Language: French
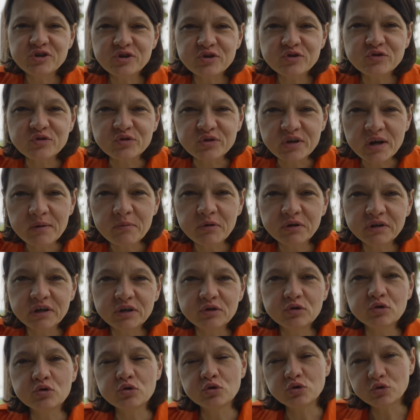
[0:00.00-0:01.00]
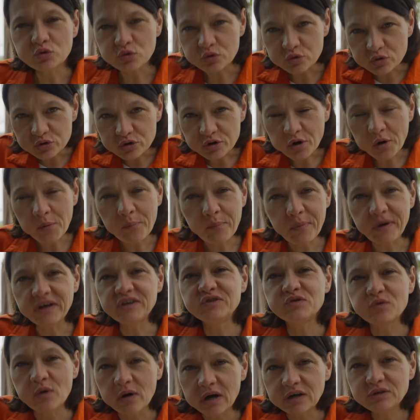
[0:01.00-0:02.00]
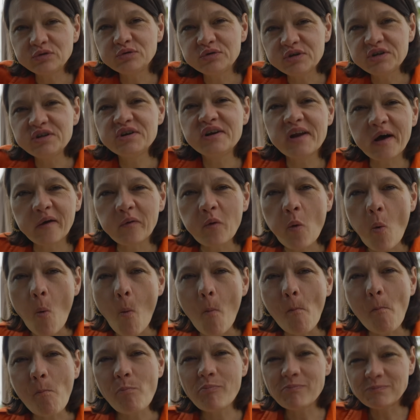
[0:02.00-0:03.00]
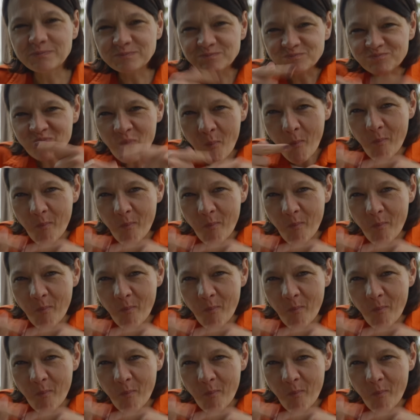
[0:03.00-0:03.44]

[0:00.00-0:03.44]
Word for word: gens sont tellement dingues de cochon que dans le pain, ils ont rajouté de lardons. Ah oui.